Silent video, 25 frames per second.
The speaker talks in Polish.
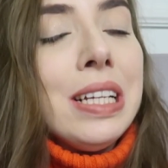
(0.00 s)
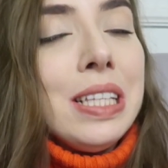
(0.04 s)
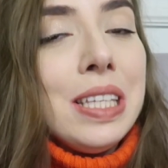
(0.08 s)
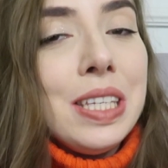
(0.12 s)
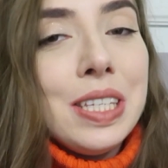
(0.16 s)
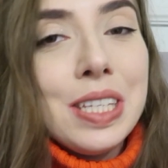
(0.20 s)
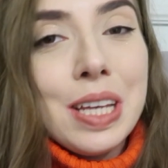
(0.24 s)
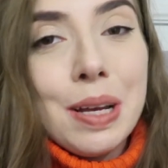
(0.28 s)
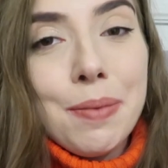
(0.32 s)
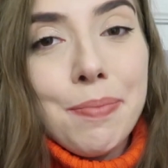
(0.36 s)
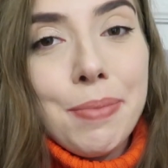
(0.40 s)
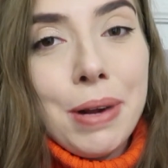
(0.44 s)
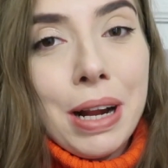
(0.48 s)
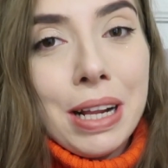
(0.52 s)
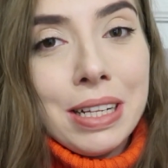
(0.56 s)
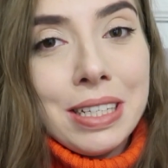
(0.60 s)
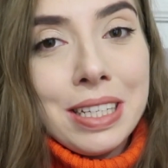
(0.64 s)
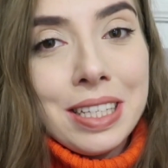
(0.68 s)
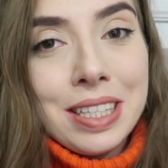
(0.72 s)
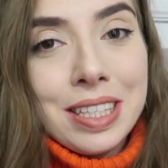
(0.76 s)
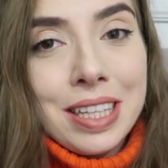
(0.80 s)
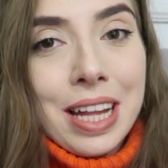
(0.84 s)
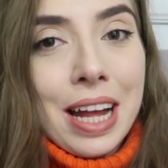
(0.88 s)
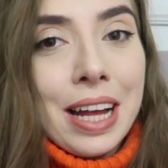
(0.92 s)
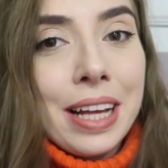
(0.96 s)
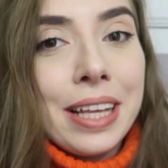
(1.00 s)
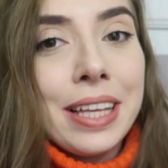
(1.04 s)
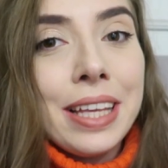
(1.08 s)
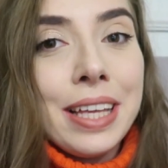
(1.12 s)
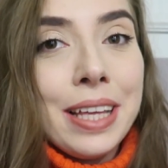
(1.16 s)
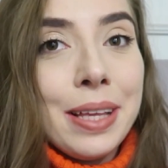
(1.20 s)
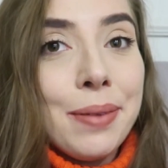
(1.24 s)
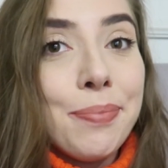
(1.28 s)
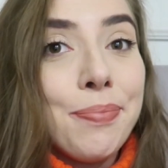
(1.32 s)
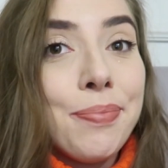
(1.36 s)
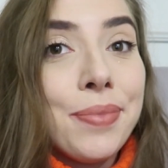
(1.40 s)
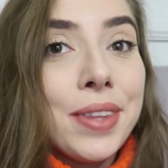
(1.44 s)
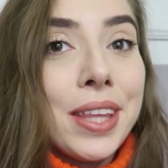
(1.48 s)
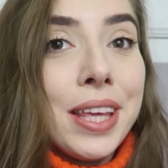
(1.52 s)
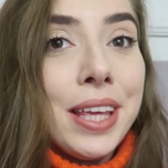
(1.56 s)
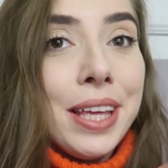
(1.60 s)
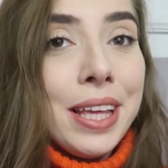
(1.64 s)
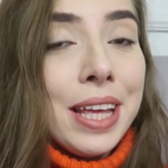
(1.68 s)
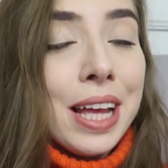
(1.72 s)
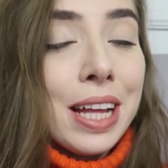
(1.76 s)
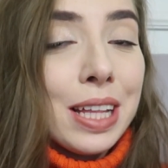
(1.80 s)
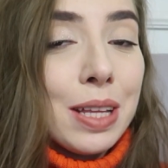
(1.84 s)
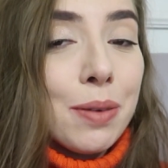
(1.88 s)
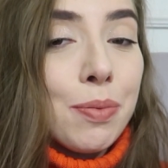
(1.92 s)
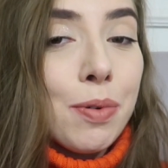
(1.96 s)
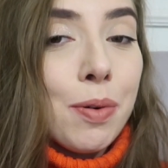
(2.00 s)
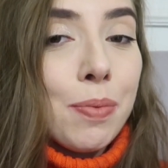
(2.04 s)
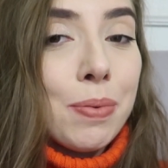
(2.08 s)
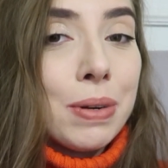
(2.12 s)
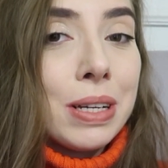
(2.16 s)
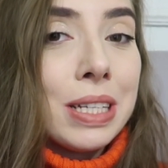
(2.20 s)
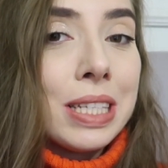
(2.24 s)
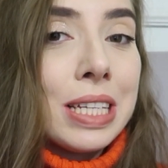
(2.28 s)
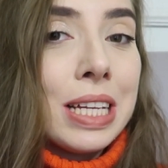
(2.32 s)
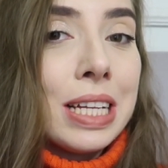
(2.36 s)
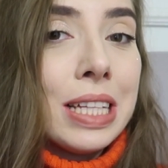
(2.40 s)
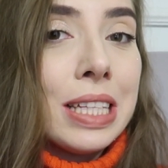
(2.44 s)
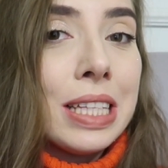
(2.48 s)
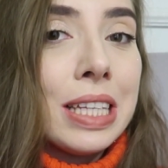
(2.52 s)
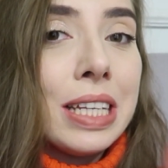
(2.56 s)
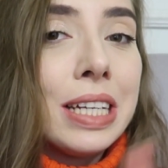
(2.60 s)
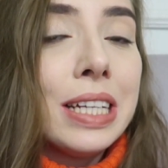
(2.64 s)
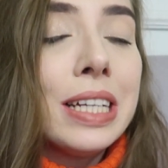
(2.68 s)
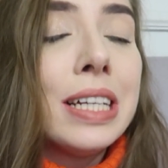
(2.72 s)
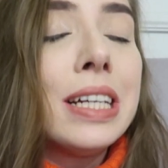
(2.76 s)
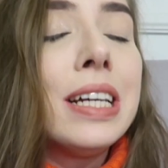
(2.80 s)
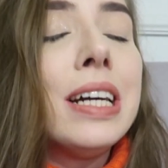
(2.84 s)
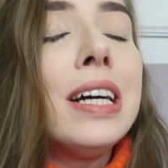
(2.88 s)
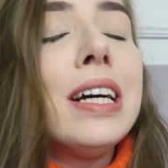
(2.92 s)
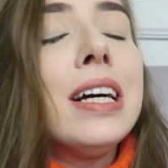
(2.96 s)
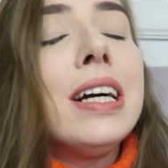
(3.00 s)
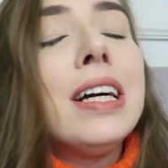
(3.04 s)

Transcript: Dzisiaj plan jest taki, jadę po prezenty,